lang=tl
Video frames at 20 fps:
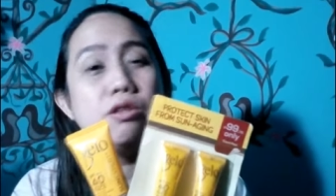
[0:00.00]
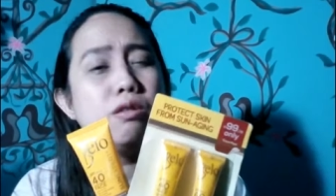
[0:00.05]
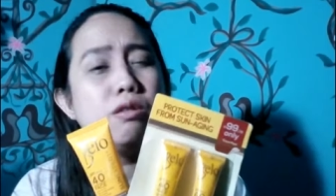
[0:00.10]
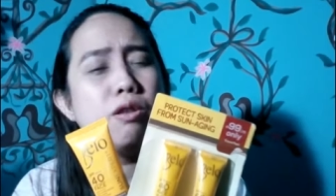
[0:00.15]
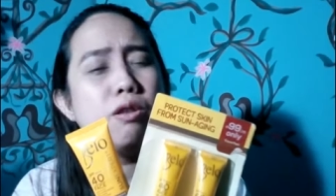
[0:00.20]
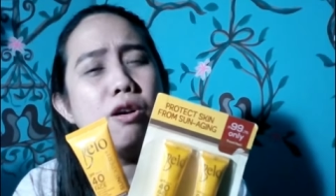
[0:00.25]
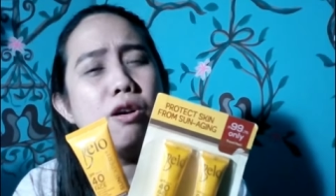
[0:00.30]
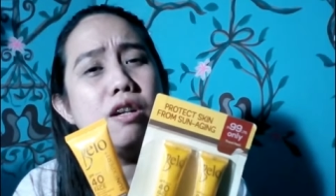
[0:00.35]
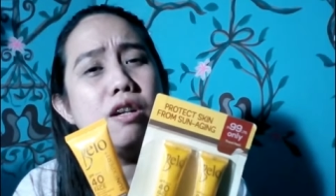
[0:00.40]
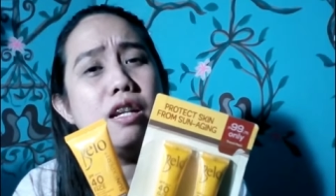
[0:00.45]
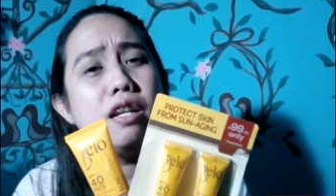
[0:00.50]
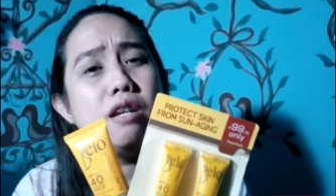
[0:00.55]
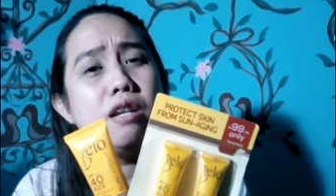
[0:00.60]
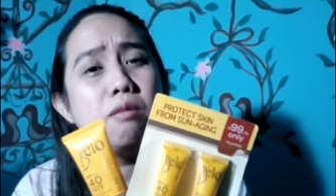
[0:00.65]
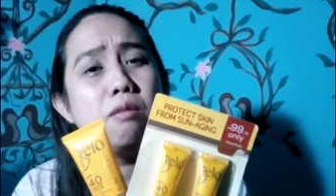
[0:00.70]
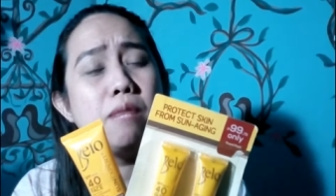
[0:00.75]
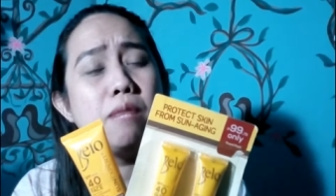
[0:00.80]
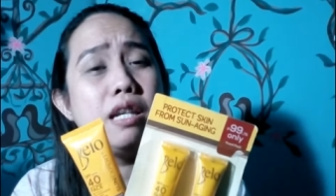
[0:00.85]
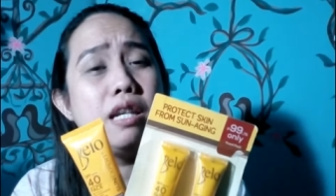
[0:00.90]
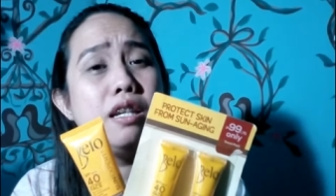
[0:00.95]
Sorry
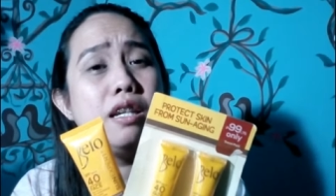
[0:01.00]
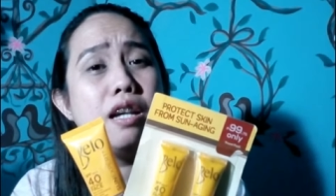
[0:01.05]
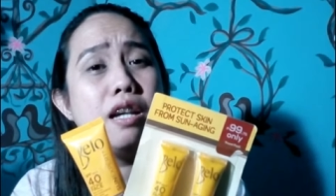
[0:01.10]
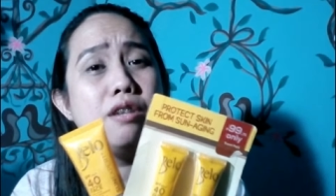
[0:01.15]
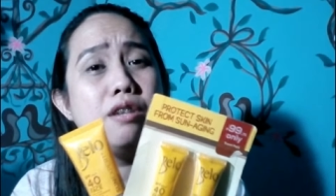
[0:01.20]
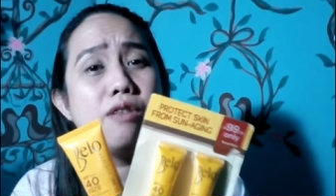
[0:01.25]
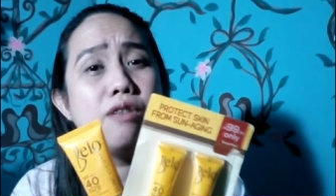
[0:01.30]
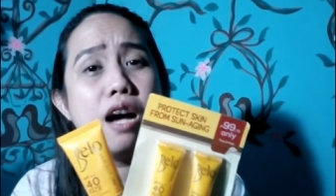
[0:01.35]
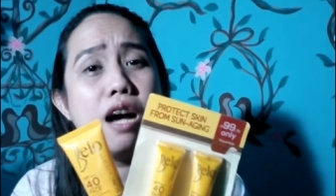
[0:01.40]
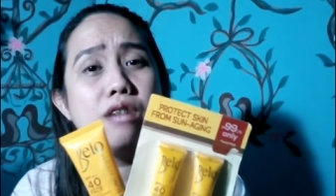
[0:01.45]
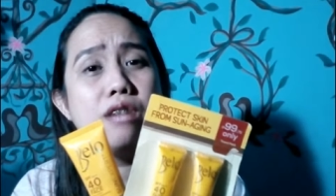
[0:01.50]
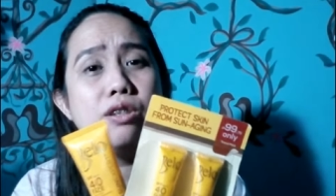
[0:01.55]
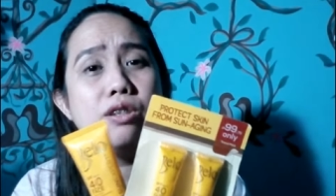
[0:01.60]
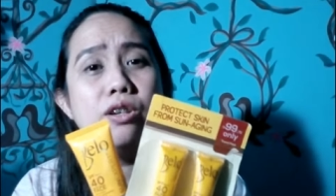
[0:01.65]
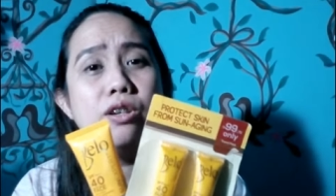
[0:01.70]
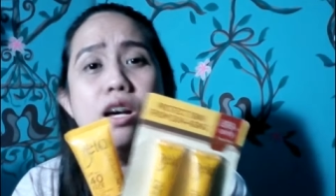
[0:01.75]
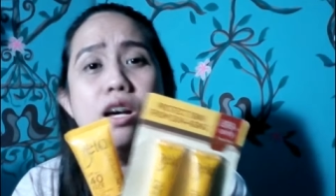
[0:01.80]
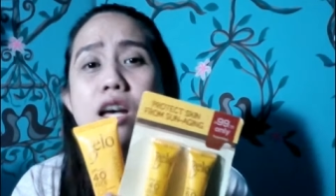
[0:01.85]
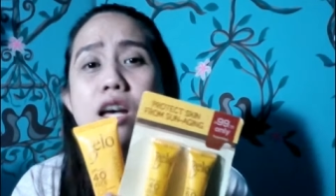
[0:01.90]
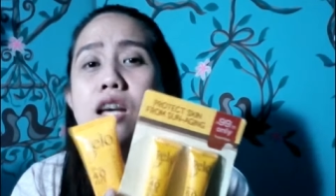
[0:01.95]
kung maingay yung aso.